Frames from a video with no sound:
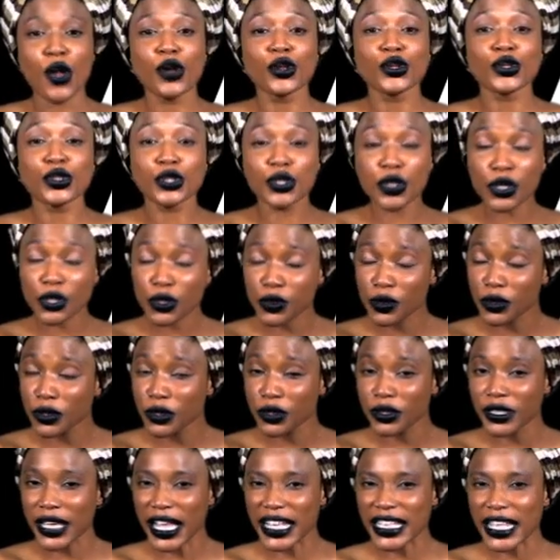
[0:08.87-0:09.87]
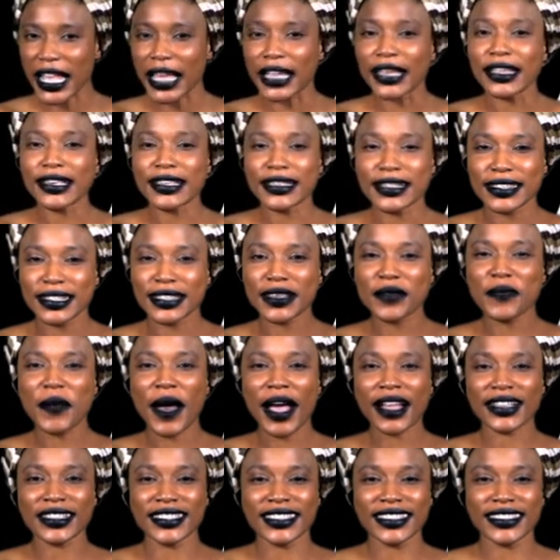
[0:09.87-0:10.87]
Je suis Dodiane, c'est
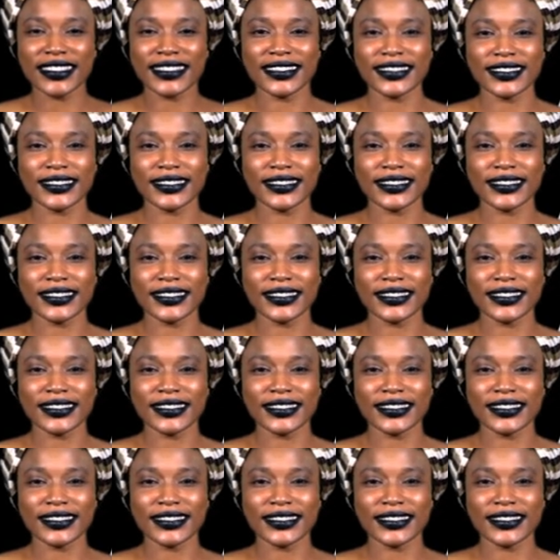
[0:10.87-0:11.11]
parti